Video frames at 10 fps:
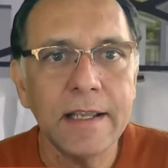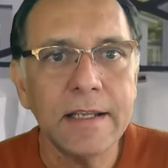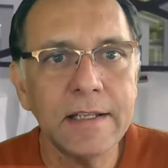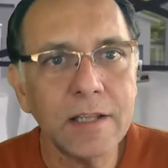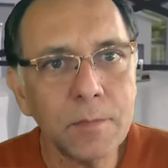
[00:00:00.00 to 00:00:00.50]

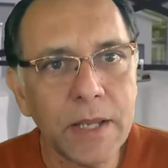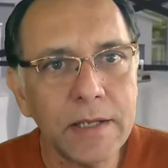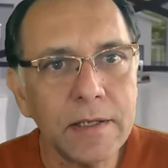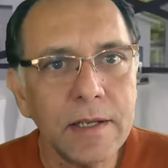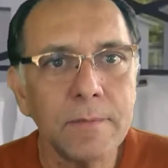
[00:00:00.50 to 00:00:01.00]
e
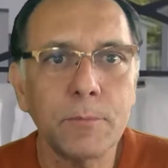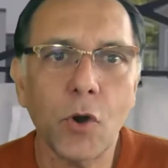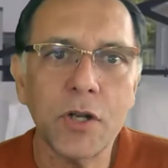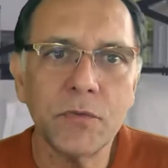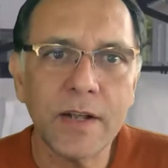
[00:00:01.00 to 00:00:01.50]
também
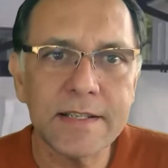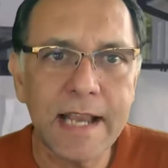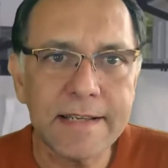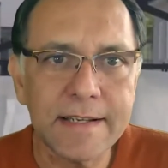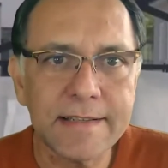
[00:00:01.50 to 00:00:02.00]
podem fazer
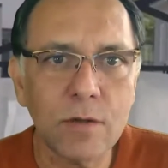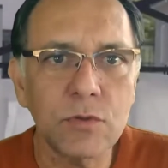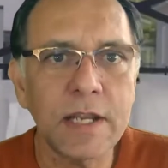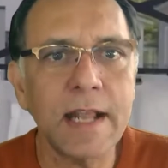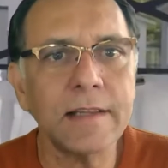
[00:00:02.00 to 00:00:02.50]
a inscrição
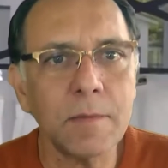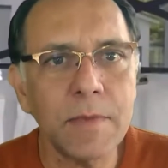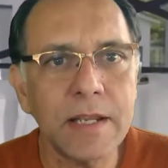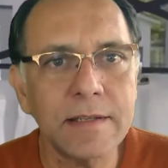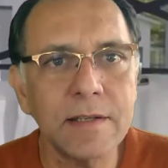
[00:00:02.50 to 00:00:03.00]

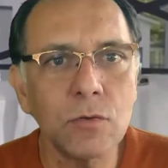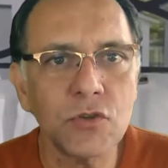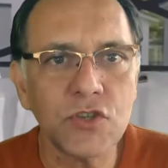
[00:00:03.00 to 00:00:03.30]
diretamente no